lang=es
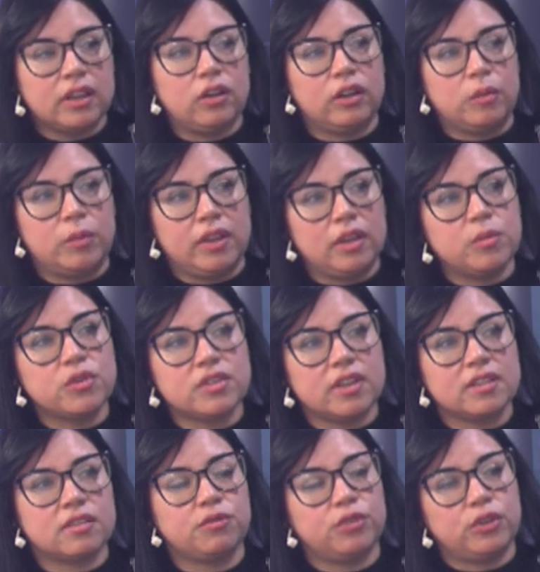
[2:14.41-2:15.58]
que lo que pedimos
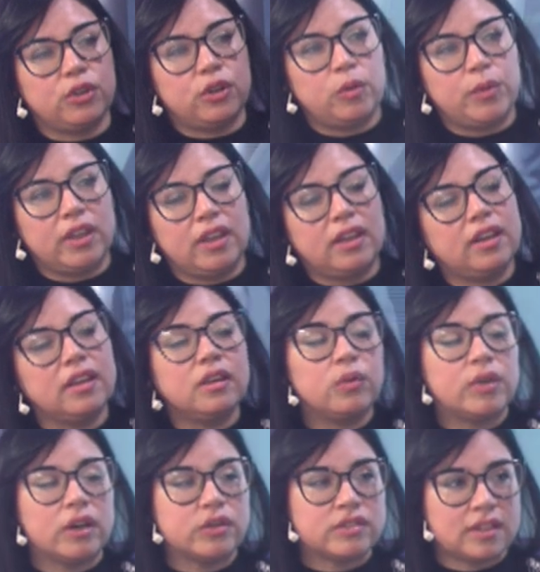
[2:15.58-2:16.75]
es fotocopia de DNI y
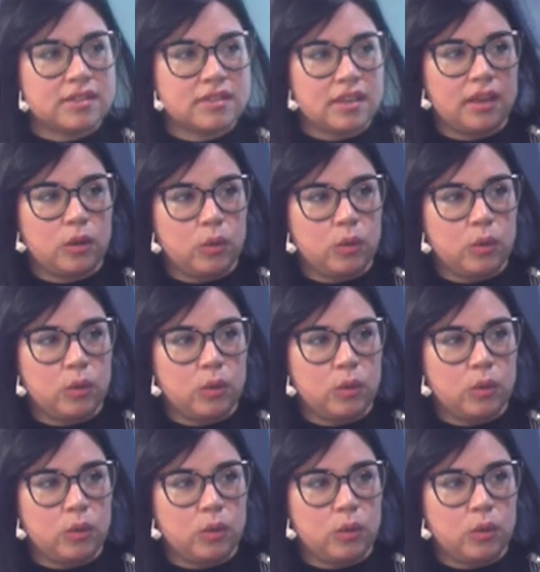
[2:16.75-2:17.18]
una constancia